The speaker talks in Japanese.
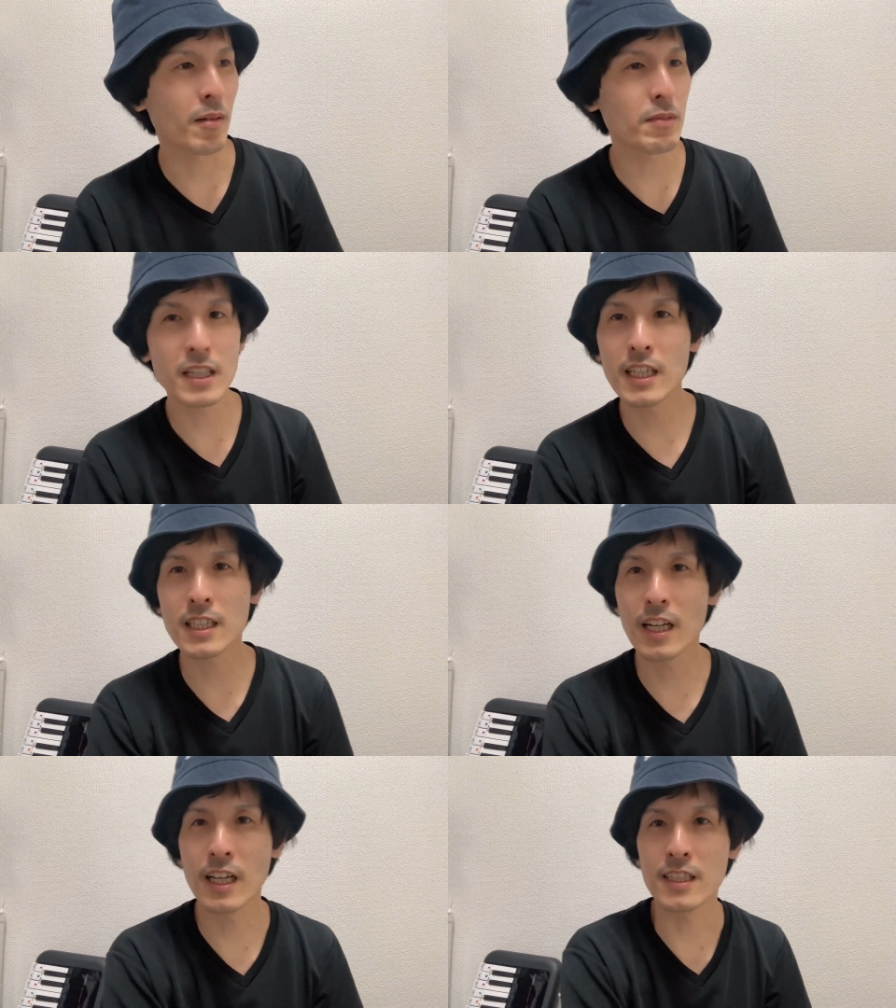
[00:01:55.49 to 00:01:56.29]
あんまりいらっ
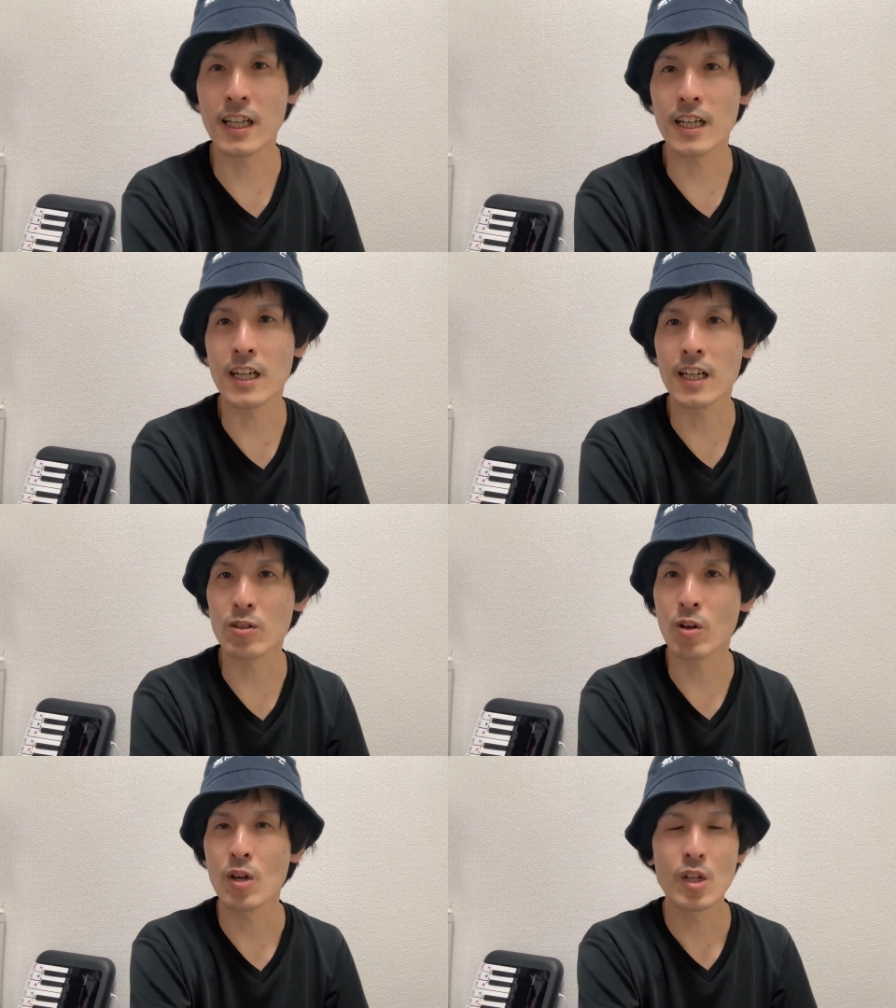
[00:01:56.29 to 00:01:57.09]
しゃらないんじゃないかな
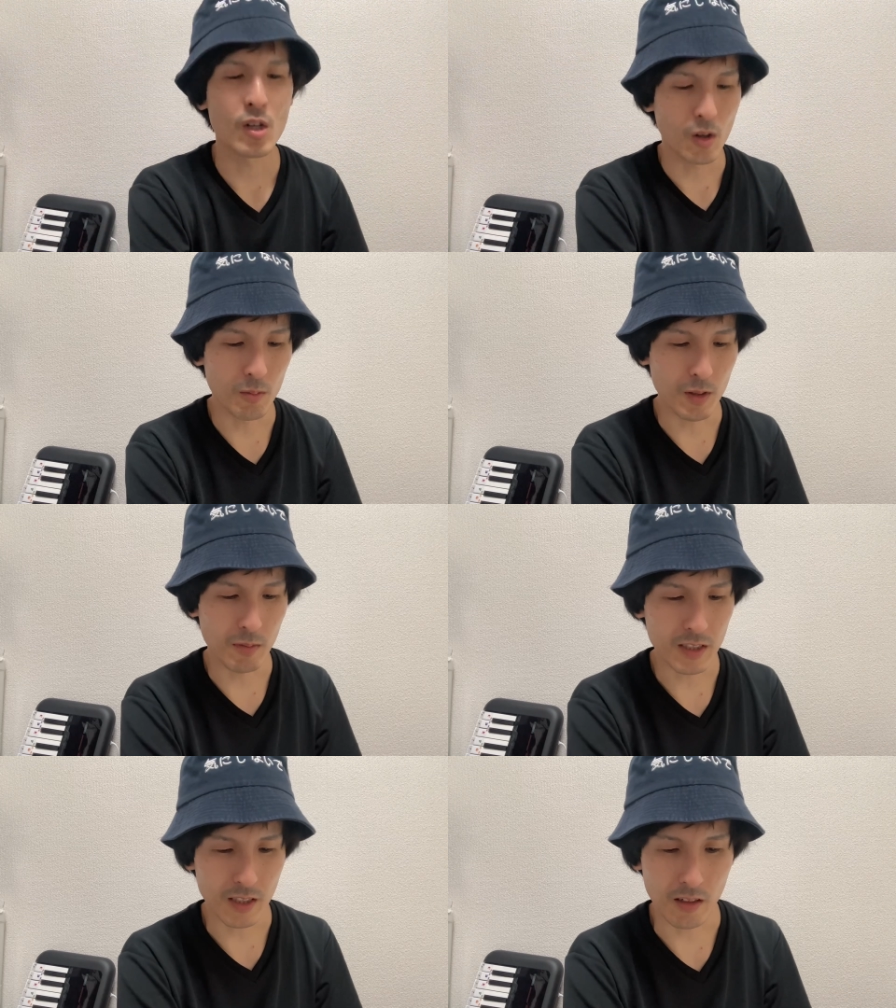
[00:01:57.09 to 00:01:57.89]
と思い
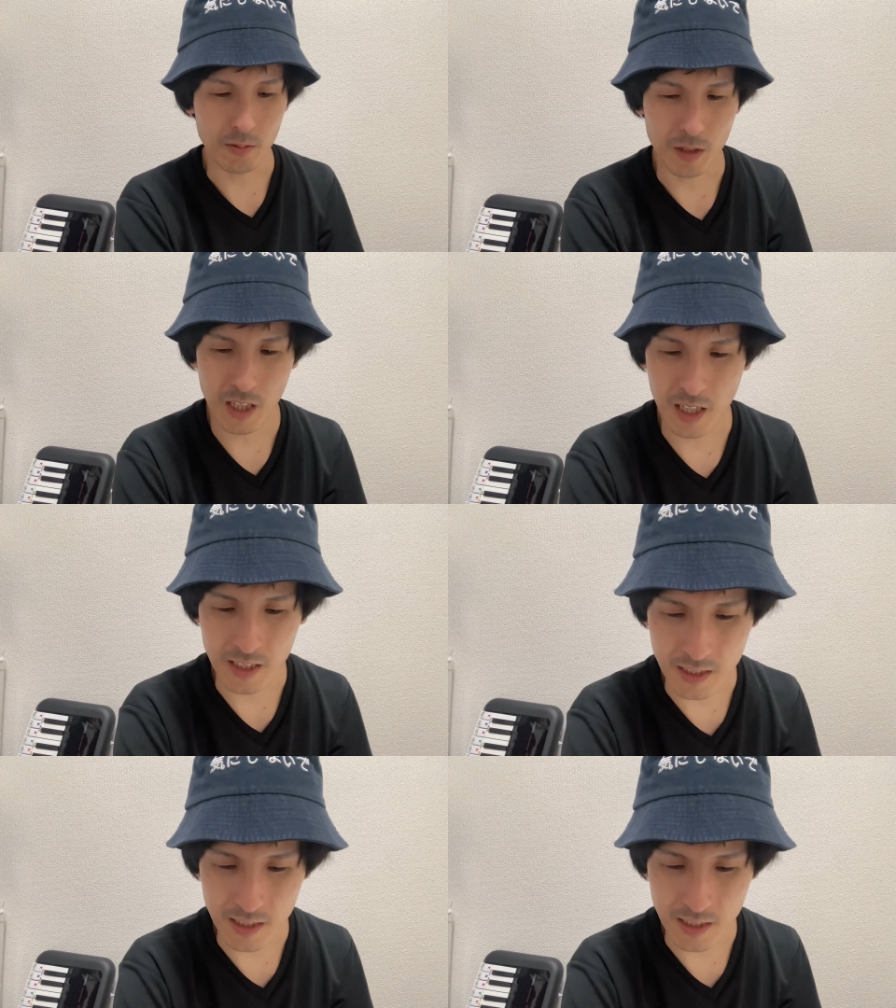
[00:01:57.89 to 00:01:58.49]
ますけれどもね。